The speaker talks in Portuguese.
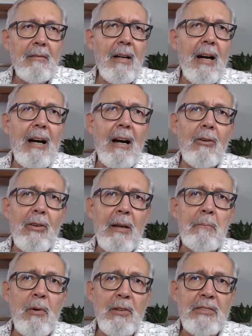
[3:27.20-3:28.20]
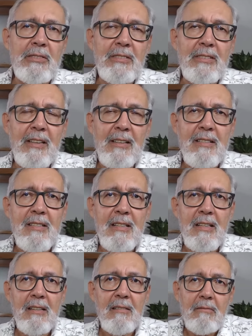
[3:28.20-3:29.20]
Ah, alguém pode dizer
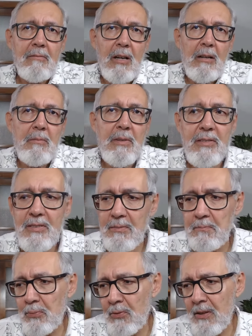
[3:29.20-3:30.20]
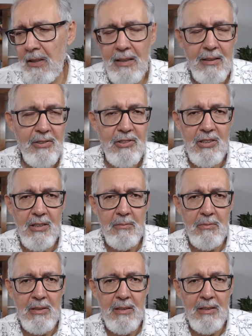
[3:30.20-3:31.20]
assim, ah, mas por que
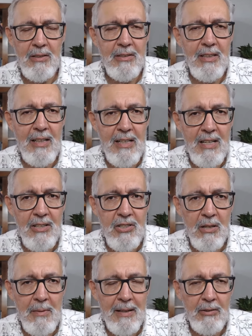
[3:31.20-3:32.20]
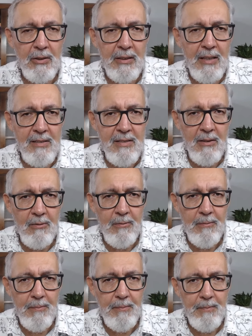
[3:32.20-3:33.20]
cham... teria chamado
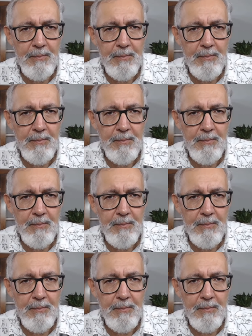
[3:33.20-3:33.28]
atenção?